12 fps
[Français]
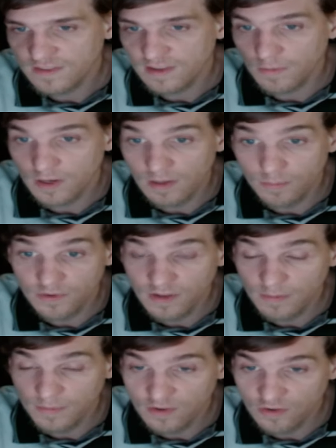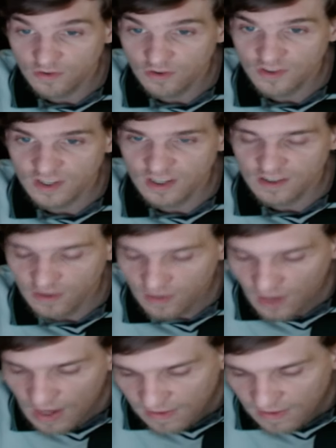C'est le moyen plus simple parce que changer les gens,